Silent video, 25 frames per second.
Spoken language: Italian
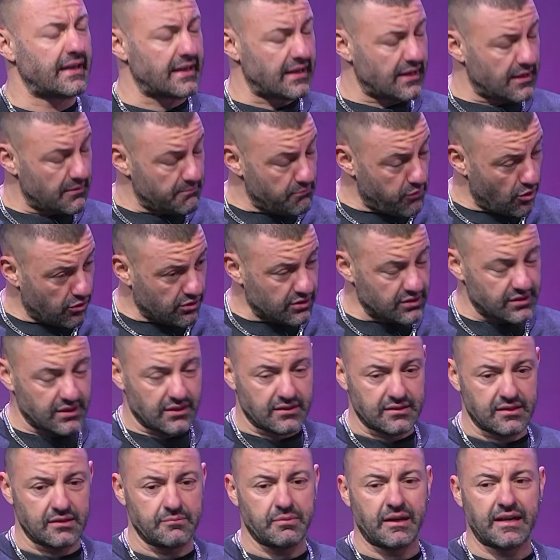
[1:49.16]
Per la
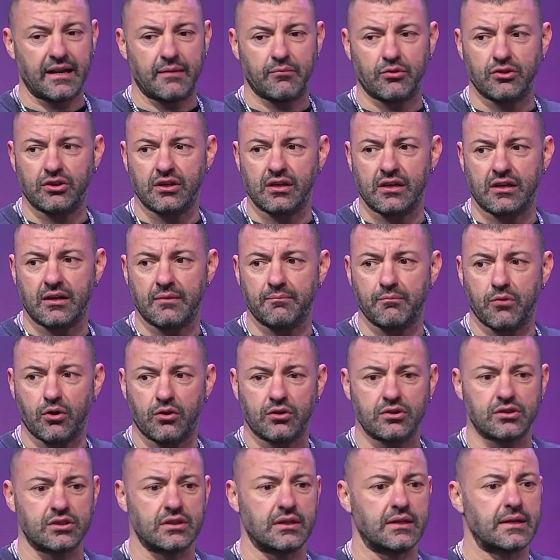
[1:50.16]
kickboxing, sì, parliamo di
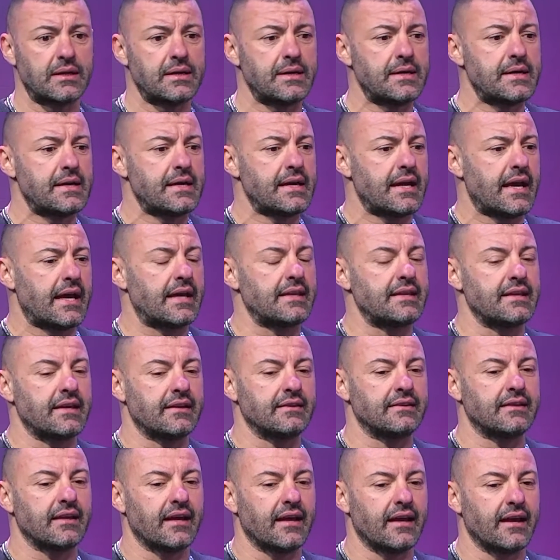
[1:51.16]
kickboxing. E
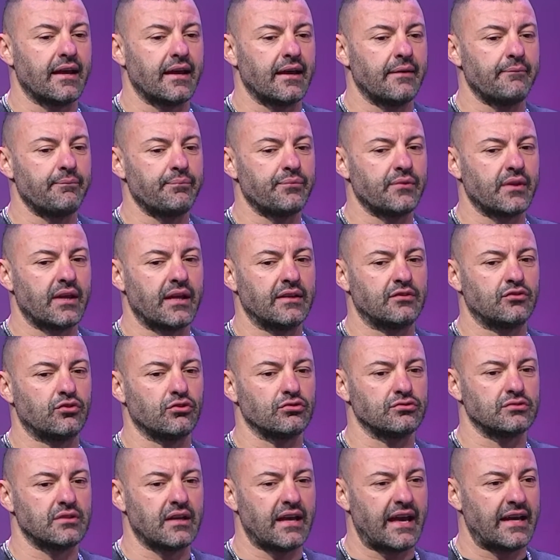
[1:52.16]
niente, e
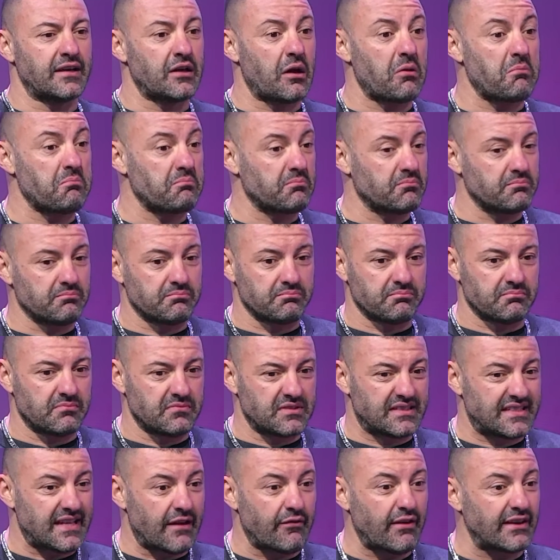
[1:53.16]
era,
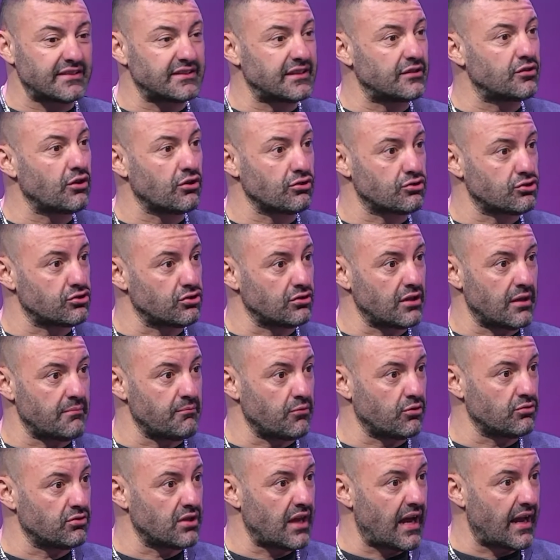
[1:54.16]
stava a ridosso
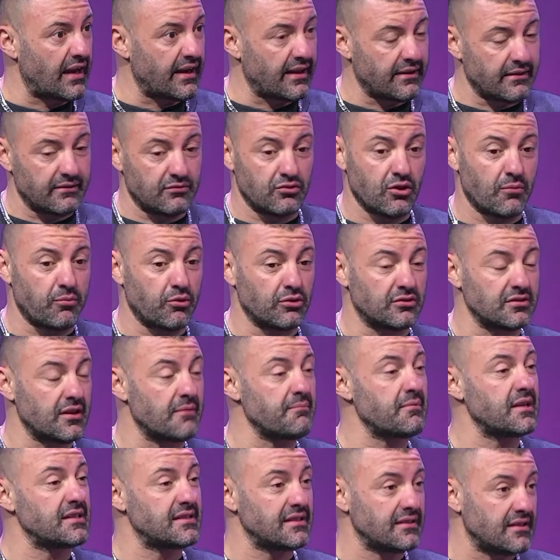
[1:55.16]
del mondiale, dopo
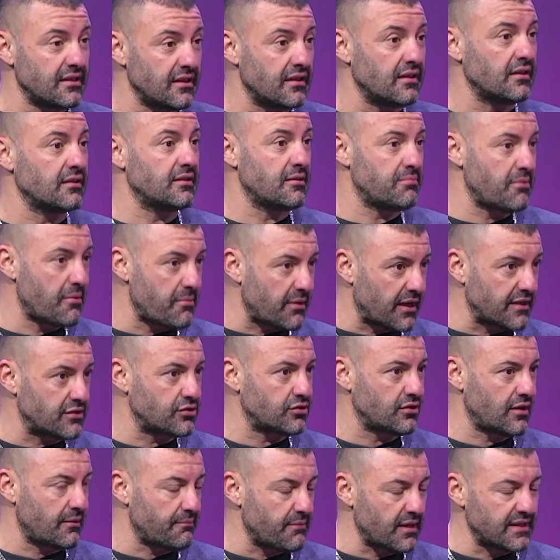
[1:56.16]
tre mesi di, di
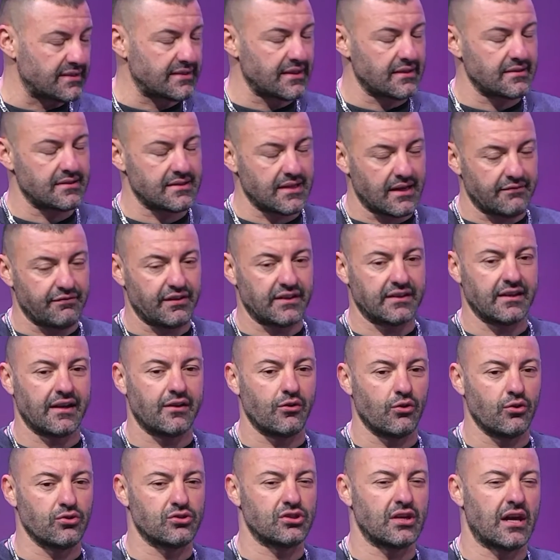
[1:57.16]
preparazione abbastanza
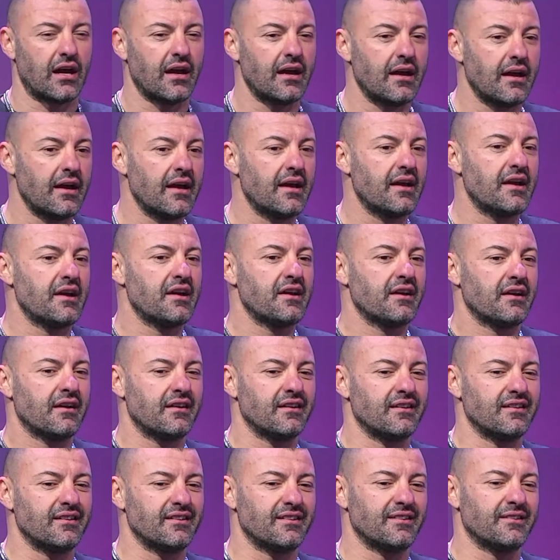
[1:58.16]
faticosa,
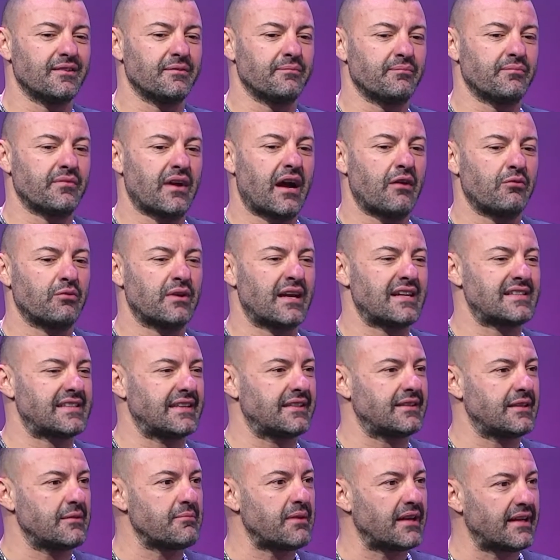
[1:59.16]
ehm, a una
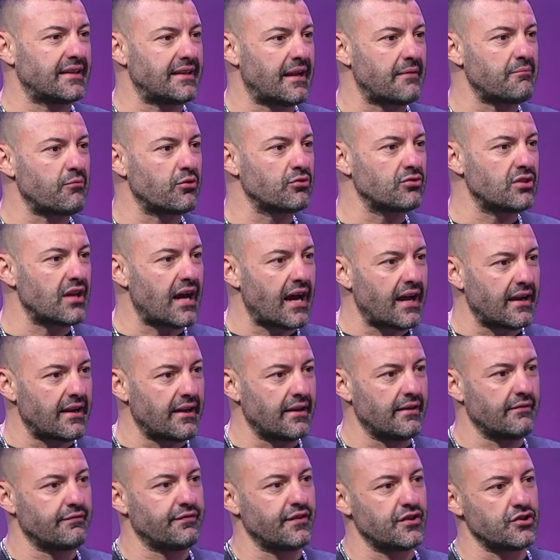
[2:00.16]
settimana dal
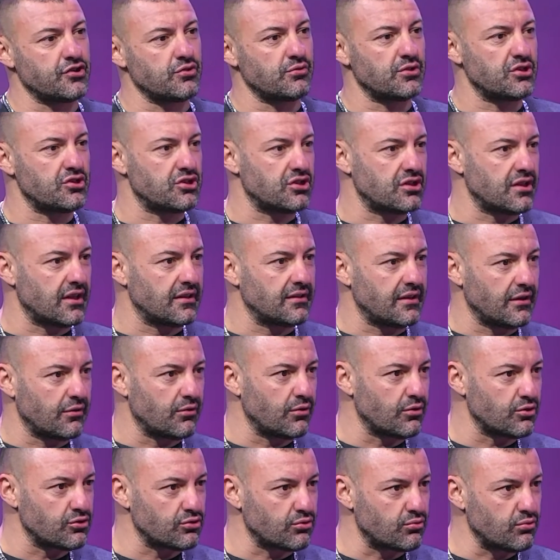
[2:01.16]
mondiale feci un
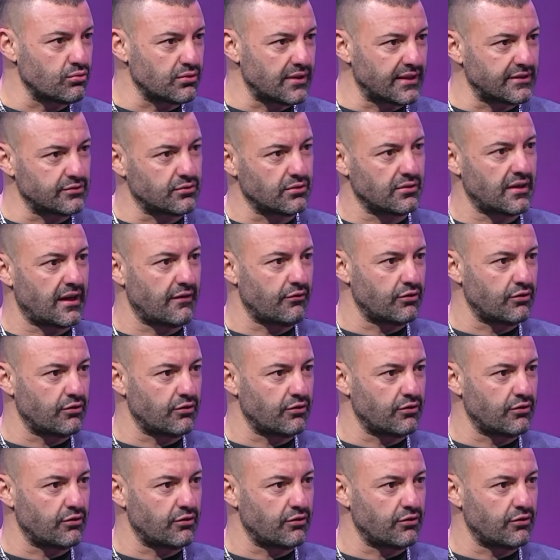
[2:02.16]
incidente con lo scooter,